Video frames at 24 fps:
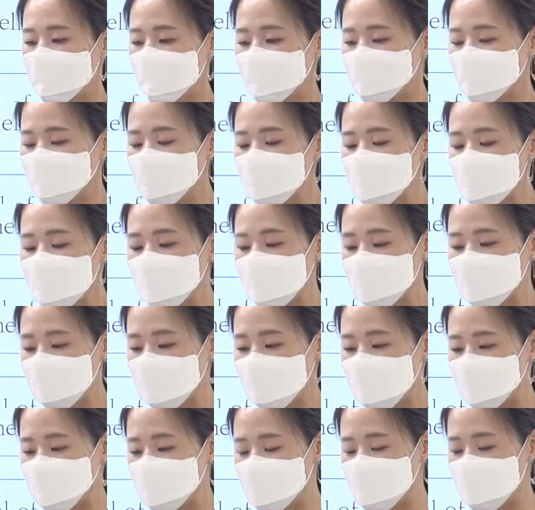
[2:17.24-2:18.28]
무엇에
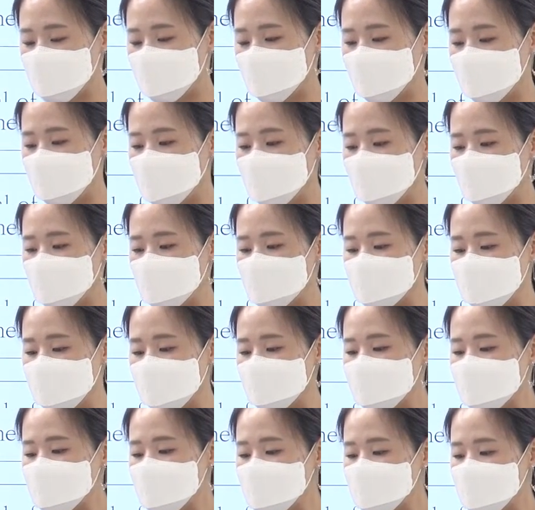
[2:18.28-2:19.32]
관하여 이루어질까요? 이제
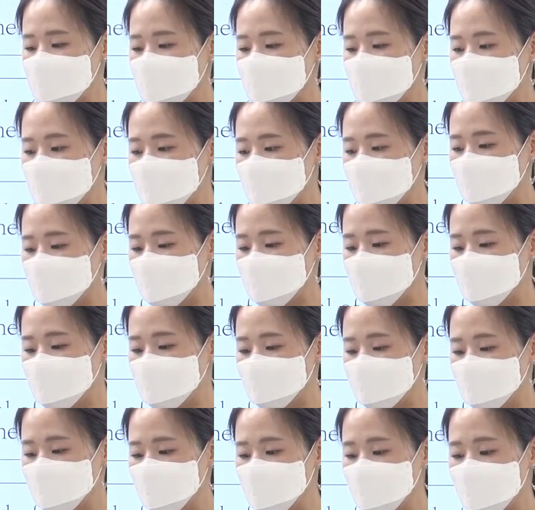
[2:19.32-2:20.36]
it라는 거는
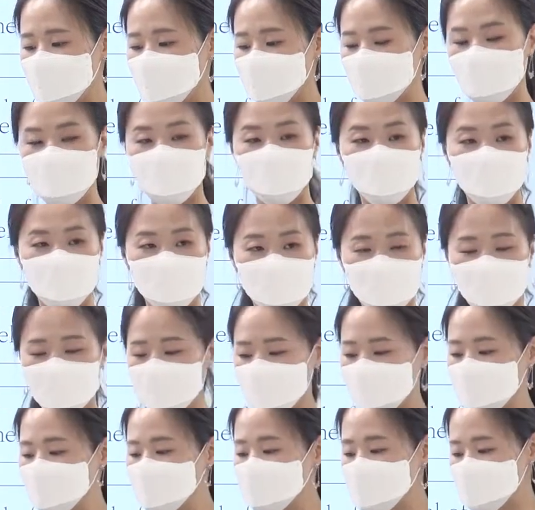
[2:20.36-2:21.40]
food에 관한 거예요.
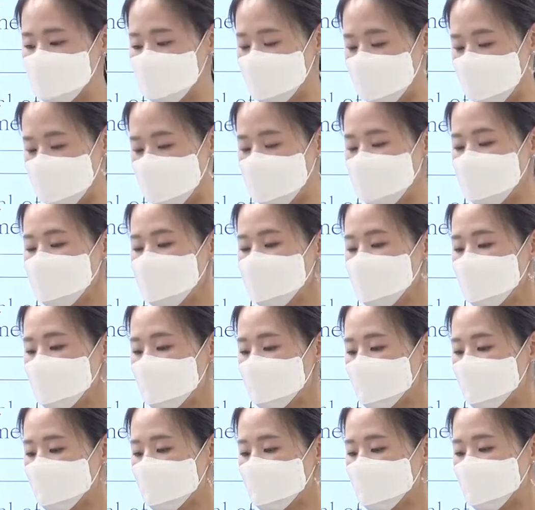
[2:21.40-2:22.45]
음식에.
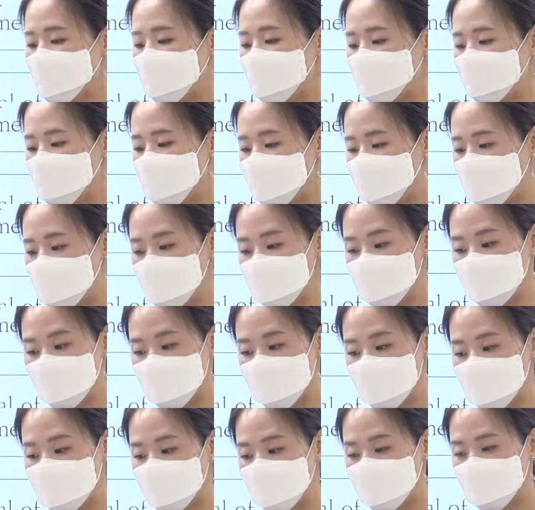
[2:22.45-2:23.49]

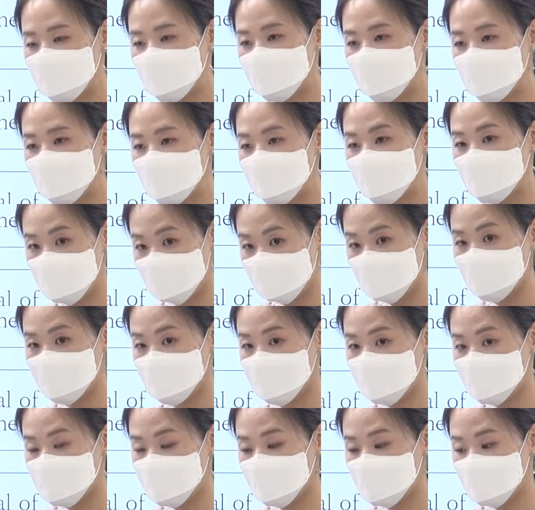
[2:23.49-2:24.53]
appearance.
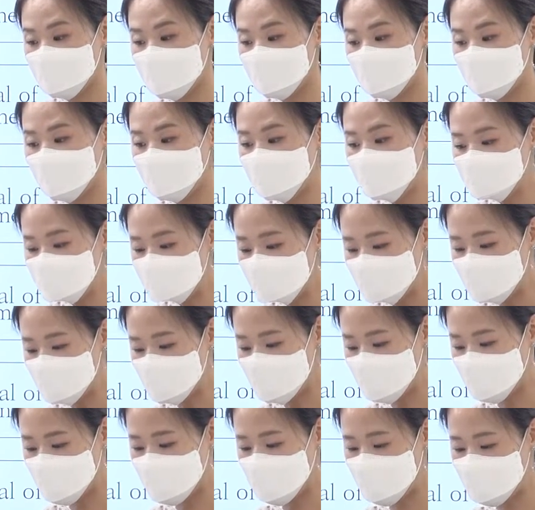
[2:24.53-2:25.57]
모습
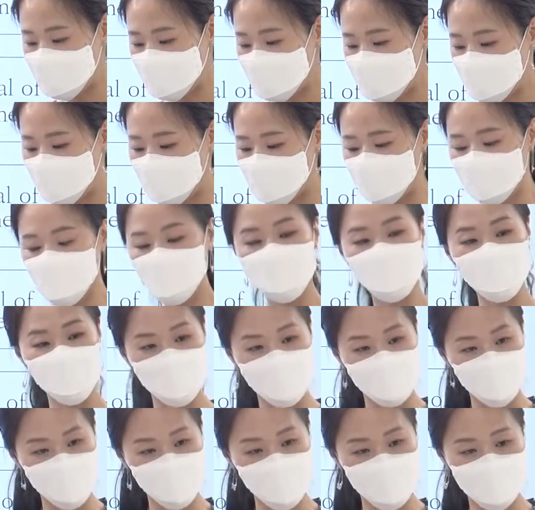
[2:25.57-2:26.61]
좋아요.
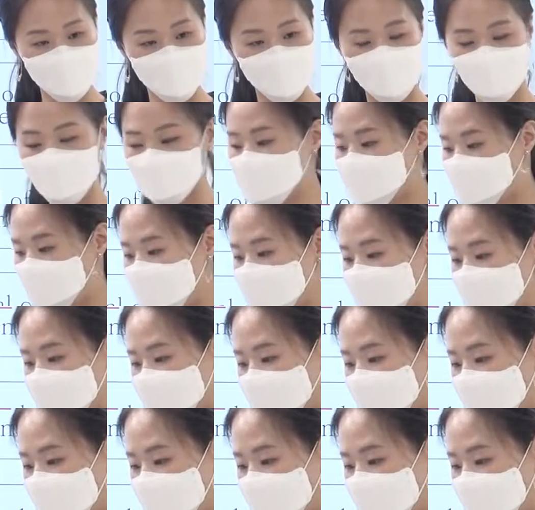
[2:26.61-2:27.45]
겉모습. 그죠? 겉으로 보이는